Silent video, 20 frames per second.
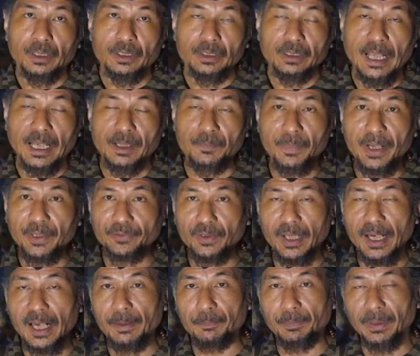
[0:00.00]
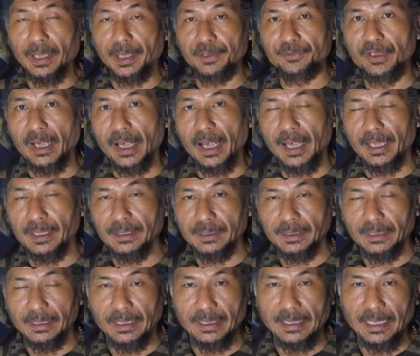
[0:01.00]
dan masalah pekerjaan
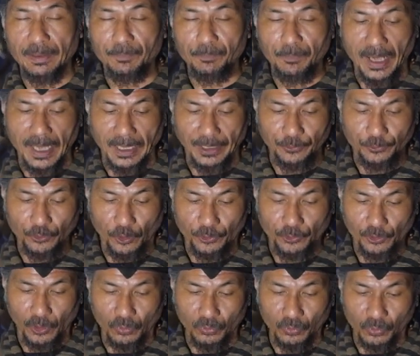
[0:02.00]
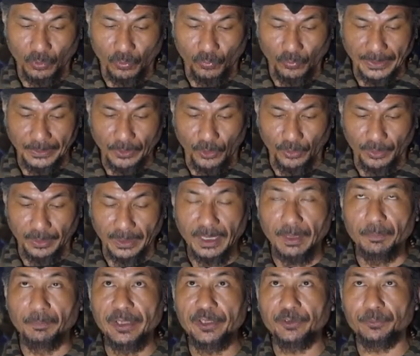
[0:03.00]
ini yang paling cocok untuk weton
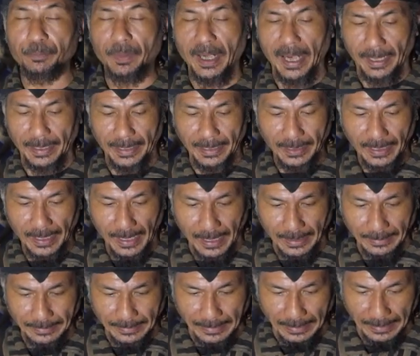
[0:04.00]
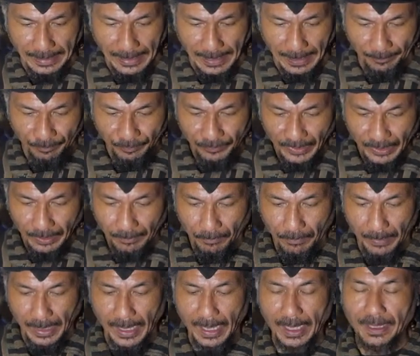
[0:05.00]
kemis pahing adalah
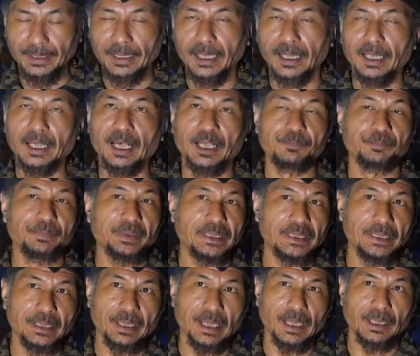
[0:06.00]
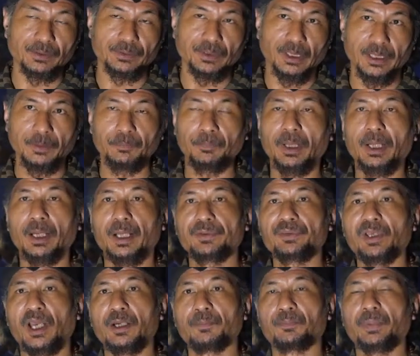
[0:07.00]
mengandalkan pikiran jadi
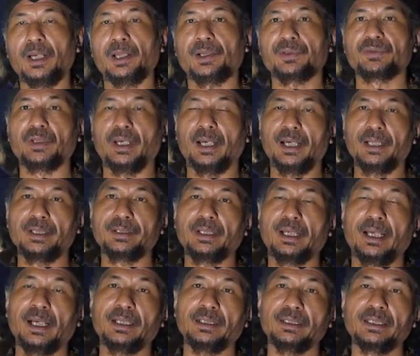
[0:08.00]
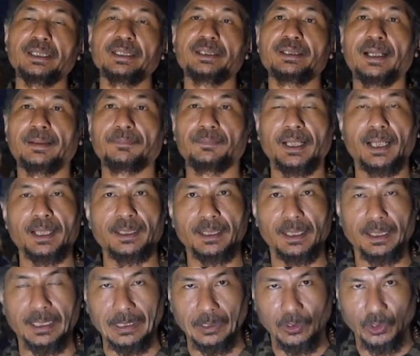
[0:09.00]
pekerjaan-pekerjaan yang tidak
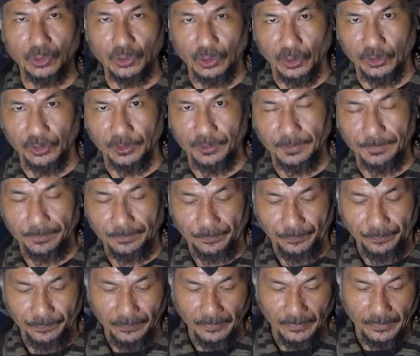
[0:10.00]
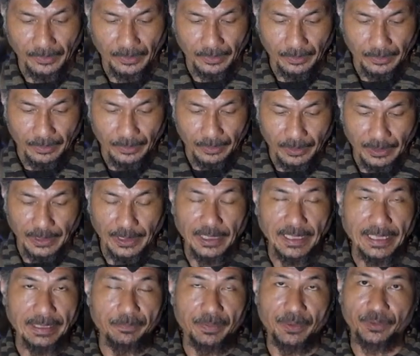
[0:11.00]
mengandalkan otot
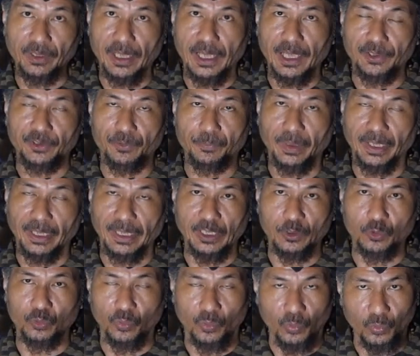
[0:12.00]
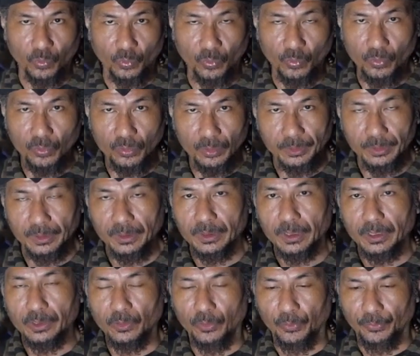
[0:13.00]
ini bisa sebagai guru,
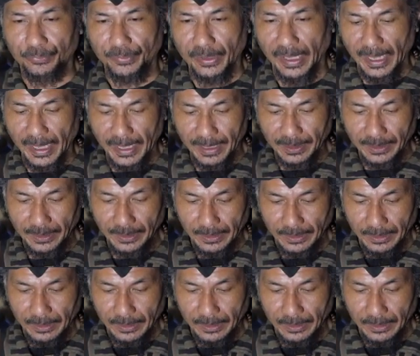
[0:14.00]
dosen,